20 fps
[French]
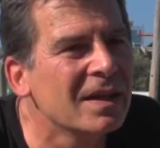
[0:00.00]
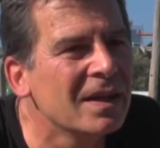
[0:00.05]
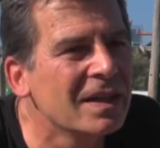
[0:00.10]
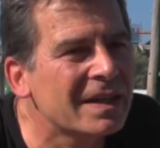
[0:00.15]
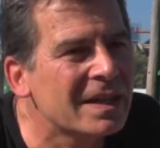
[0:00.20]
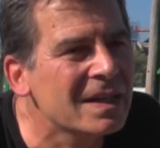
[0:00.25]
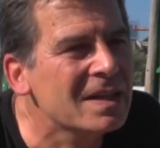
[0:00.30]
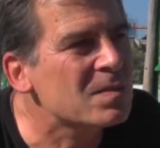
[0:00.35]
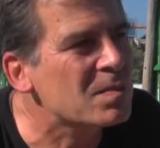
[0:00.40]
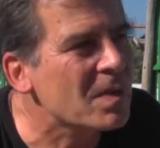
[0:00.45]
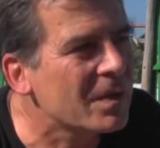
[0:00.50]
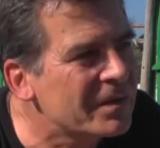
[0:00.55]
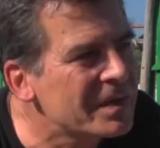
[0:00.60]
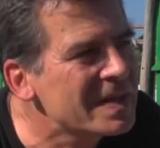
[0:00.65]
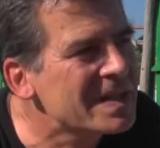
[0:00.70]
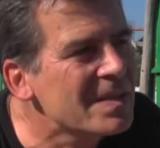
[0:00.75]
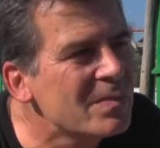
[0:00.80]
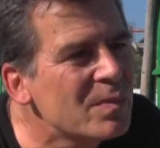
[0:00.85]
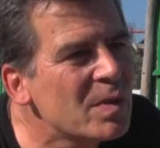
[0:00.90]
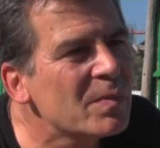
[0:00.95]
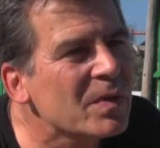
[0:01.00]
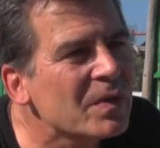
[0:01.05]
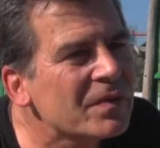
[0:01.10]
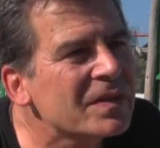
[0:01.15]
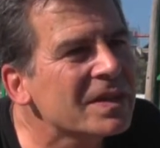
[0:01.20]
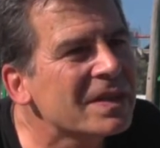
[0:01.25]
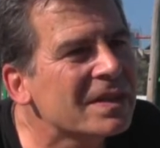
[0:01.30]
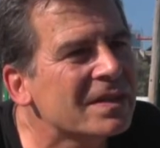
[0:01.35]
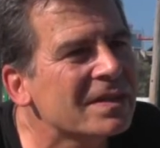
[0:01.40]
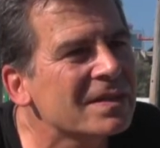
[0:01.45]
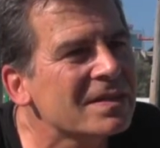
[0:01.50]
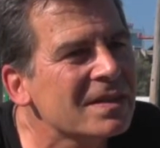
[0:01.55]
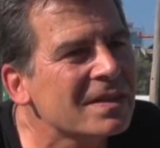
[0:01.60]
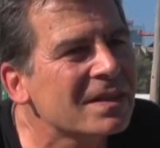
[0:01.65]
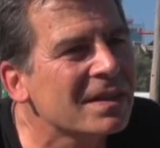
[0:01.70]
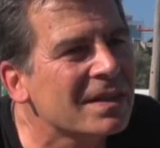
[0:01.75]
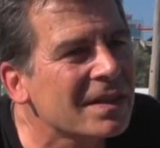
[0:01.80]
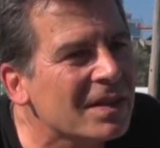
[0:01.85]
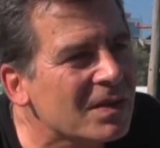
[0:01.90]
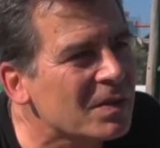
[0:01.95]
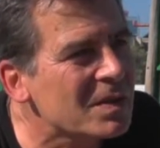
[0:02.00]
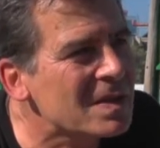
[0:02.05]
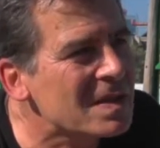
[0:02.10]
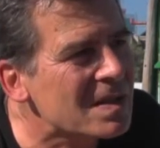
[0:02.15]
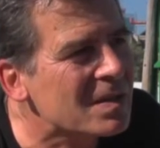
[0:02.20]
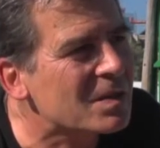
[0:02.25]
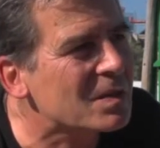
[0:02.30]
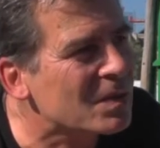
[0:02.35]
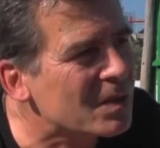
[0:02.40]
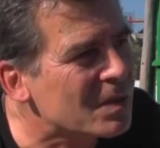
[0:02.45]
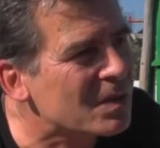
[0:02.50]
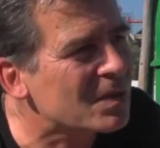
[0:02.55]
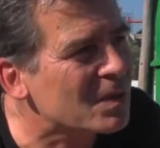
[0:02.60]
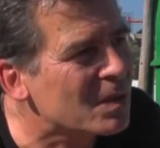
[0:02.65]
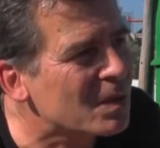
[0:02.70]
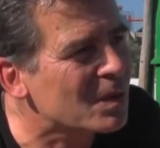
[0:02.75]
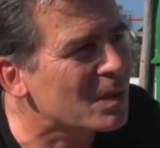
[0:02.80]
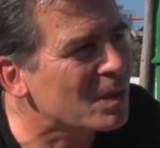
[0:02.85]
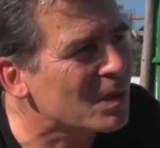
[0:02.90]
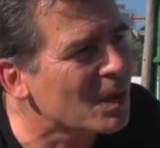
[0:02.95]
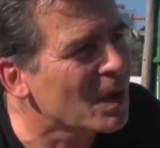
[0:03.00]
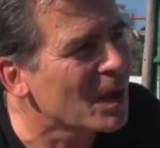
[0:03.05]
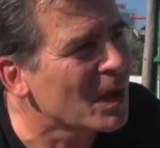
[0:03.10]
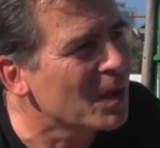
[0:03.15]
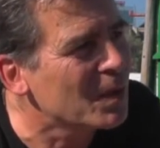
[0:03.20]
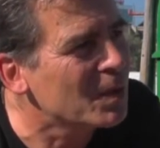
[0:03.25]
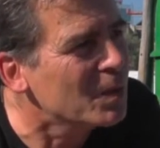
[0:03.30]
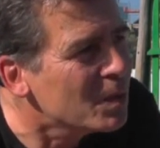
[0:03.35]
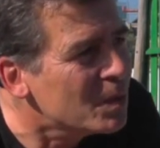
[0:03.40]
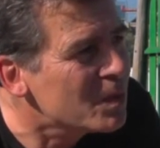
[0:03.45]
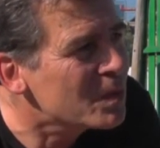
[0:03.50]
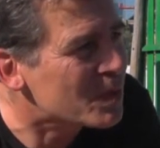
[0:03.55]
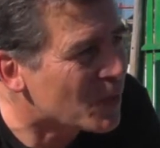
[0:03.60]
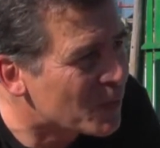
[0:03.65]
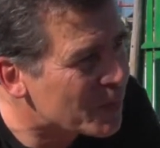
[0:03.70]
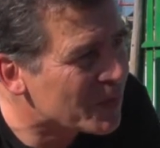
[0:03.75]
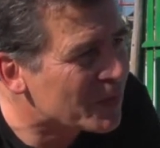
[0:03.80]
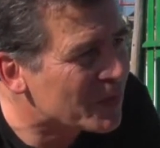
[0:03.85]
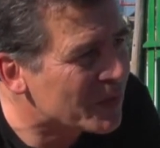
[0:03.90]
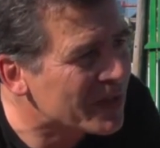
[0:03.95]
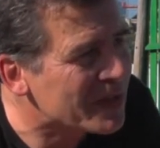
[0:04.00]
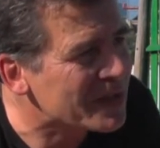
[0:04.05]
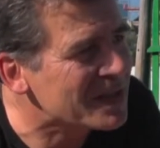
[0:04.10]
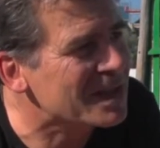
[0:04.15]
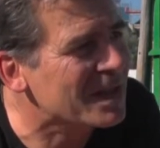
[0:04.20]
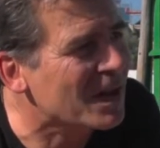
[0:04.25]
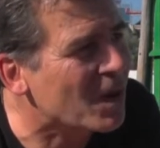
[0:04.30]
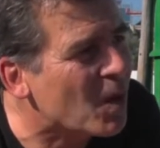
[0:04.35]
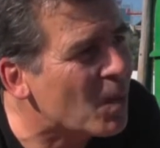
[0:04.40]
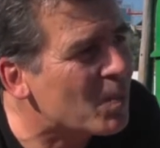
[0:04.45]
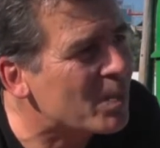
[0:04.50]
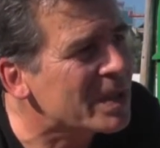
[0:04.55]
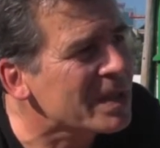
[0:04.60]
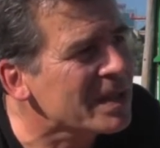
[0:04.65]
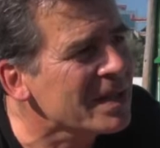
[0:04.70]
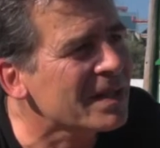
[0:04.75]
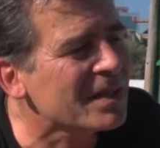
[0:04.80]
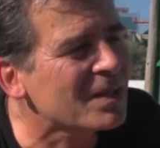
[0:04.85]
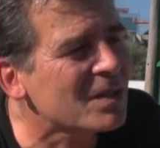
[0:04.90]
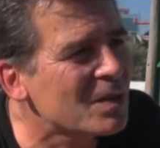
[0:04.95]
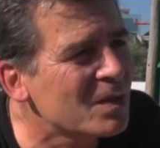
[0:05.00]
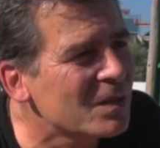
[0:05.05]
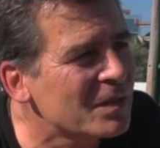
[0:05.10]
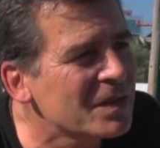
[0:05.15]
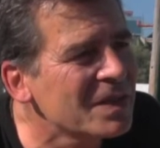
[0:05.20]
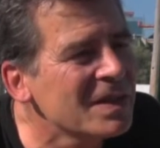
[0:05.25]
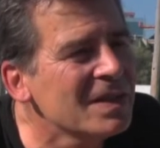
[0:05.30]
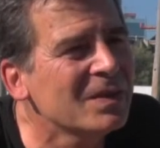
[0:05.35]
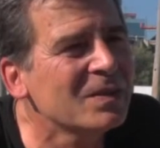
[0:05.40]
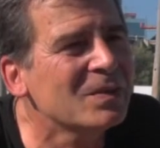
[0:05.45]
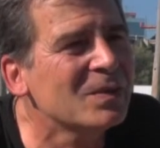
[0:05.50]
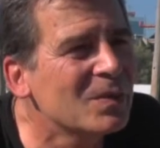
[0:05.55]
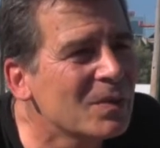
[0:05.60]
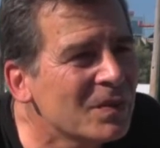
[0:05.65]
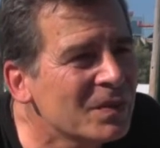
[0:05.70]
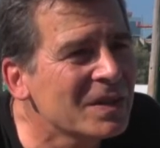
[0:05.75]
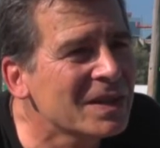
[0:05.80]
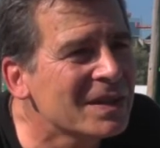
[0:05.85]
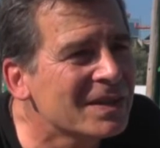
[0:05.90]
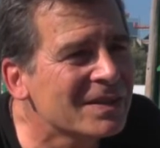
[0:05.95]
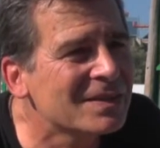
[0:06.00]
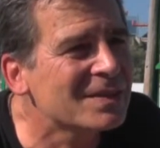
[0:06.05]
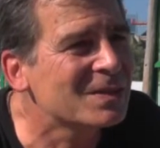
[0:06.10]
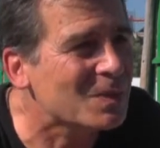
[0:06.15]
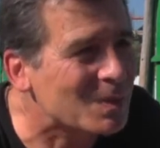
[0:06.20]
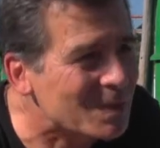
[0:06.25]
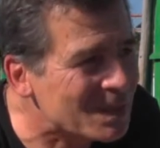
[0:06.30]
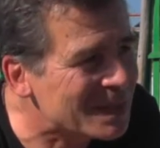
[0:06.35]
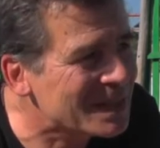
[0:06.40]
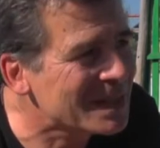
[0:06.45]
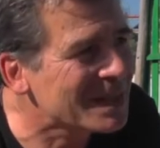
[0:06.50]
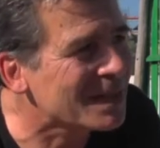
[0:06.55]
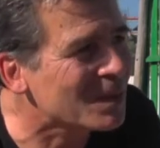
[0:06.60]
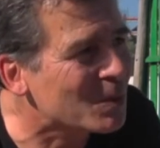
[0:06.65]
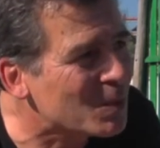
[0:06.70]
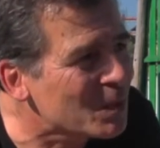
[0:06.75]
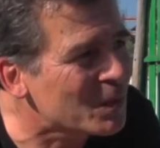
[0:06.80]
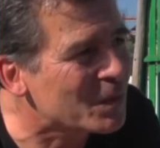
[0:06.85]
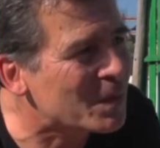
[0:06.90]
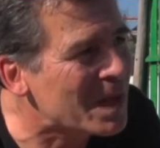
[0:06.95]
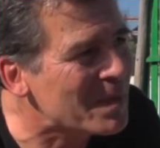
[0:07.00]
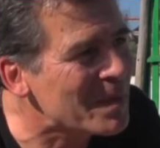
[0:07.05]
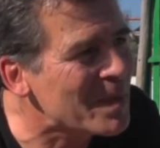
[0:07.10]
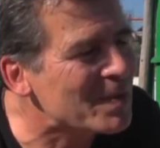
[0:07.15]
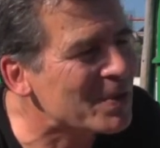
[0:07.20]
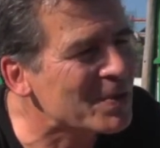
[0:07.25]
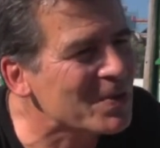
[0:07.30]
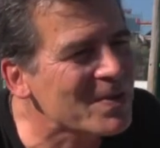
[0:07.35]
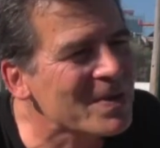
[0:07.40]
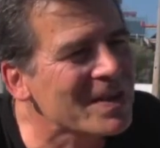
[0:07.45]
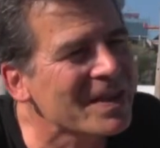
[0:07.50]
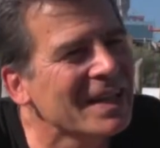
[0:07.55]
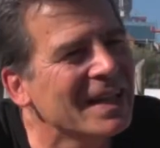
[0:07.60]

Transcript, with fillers: qu'il soient visiblement vides. C'est-à-dire que, nous, ce qu'on peut faire, c'est remplir le vide de vide, dire deux fois la même chose.